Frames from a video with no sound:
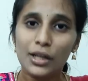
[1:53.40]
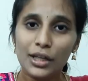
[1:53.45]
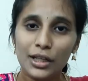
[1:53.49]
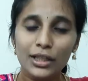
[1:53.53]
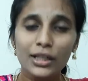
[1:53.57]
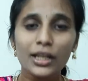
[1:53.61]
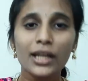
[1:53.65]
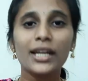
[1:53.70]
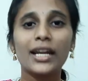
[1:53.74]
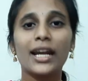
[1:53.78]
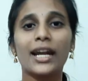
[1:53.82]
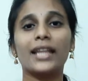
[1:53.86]

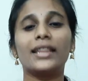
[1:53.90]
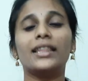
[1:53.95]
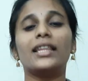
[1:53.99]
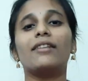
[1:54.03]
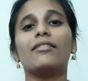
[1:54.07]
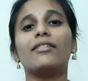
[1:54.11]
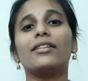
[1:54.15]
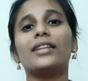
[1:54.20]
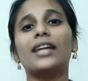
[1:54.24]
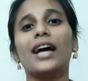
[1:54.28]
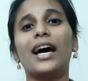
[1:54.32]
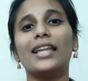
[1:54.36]
இன்னும் இடத்த
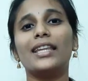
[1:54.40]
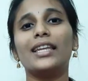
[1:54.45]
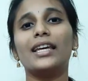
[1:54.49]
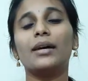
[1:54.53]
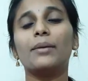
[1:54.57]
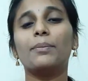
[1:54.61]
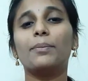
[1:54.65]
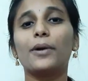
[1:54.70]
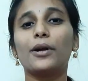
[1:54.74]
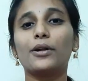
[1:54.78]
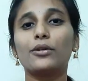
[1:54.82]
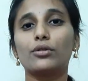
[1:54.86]
வந்து
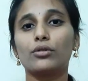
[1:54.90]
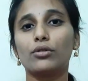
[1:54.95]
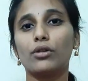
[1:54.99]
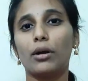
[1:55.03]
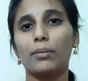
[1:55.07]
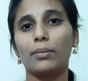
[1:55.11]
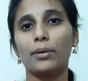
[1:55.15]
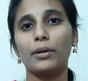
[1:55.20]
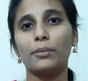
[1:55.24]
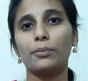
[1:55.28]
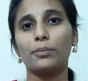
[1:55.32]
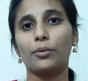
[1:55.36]
அதிகப்படுத்தணும்
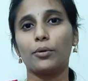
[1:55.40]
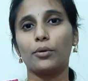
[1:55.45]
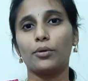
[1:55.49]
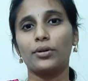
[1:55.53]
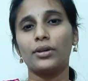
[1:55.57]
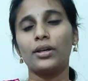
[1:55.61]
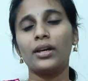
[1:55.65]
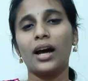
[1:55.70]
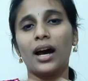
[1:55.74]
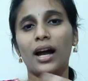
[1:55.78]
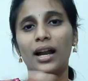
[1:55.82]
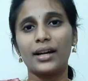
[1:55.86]
அப்படின்னு
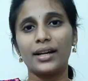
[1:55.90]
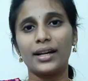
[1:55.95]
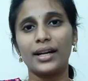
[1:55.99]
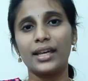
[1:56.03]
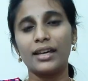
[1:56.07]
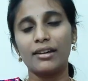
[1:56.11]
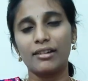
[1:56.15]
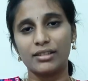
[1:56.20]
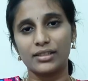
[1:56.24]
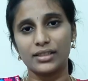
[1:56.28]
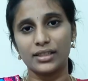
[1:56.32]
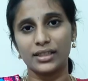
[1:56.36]
போய் ஆல்ரெடி
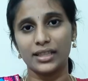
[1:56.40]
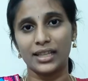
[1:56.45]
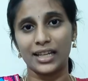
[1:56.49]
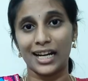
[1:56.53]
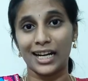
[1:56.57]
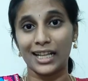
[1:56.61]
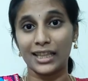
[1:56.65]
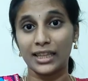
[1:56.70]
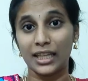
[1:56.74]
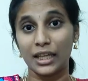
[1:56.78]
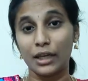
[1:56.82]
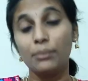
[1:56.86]
வச்சுருந்த
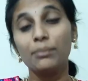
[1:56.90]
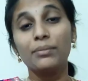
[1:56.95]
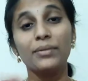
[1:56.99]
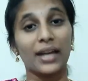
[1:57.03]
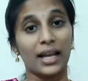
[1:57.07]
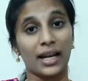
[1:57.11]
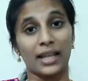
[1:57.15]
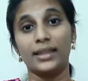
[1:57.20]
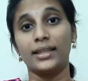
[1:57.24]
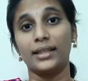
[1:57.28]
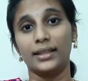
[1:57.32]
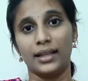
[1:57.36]
இடத்தையும்
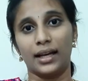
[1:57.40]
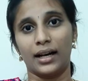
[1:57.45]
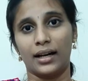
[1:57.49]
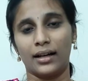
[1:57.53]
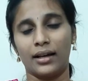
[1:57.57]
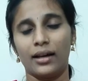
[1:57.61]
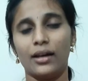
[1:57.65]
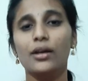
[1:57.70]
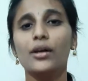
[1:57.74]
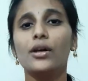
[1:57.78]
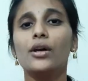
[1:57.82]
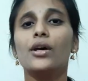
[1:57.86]

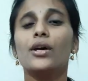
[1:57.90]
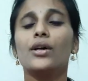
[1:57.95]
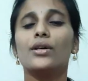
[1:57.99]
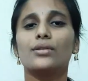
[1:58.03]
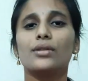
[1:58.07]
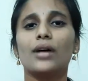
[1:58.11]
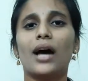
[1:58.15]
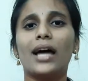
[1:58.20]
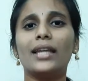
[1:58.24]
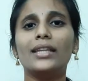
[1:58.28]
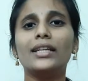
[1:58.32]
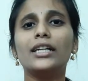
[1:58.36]
இழந்துட்டாங்க
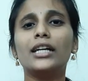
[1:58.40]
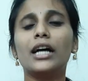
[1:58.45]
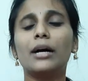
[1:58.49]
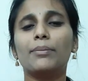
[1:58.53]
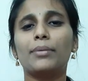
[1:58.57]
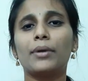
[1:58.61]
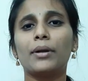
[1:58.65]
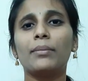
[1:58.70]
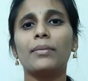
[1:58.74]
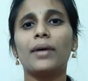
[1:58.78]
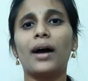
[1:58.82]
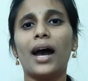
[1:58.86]
ஸோ
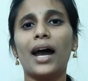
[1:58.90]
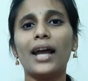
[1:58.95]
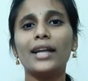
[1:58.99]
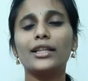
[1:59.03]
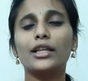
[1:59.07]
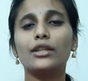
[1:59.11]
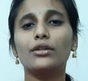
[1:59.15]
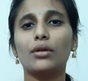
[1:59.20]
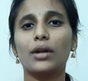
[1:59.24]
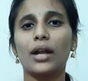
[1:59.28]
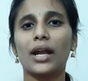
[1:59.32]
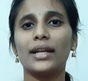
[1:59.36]
அதுக்கப்புறம்
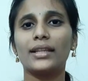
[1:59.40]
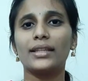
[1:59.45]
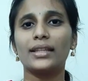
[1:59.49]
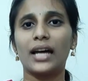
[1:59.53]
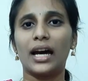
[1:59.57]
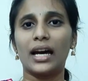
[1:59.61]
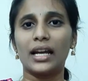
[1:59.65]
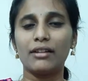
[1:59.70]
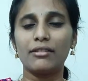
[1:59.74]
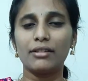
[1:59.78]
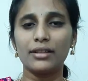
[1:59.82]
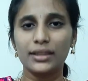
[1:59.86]
ஆயிரத்தி தொள்ளாயிரத்தி
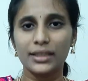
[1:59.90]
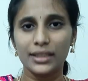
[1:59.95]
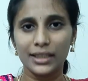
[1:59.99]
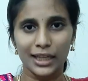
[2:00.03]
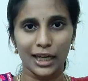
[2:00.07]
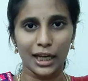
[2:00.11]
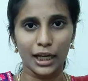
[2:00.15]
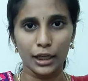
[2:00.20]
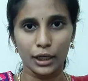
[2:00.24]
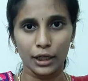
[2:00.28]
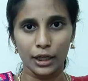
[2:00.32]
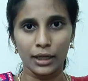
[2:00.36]
அறுபத்தி
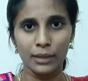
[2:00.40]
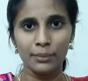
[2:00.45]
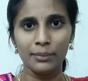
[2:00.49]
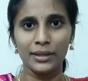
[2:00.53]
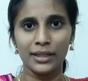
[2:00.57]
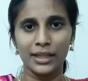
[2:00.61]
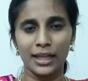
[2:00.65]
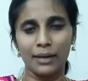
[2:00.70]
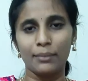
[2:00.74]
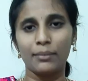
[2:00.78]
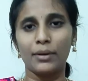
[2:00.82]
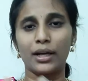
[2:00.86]
ஏழுலையும்
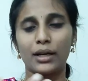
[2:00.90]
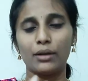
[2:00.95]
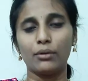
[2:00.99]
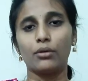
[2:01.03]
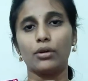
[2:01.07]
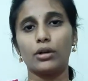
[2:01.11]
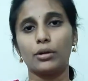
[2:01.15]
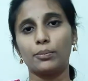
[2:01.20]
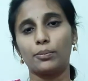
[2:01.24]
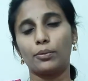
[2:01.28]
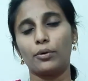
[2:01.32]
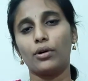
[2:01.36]
இதே மாதிரி
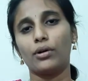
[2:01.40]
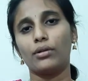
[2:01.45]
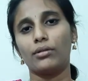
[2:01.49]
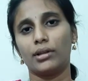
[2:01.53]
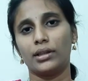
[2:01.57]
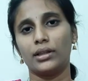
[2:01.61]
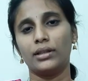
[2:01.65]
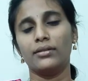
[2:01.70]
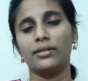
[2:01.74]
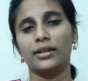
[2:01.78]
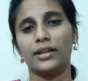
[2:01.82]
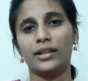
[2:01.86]
ஒரு போர்
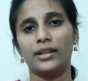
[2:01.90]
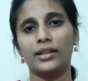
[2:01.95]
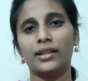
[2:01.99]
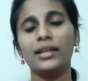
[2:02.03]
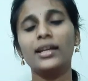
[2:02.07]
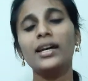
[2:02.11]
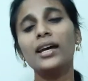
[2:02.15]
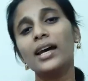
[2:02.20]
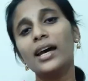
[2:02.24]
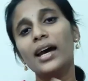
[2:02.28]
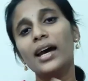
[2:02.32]
வந்து வருது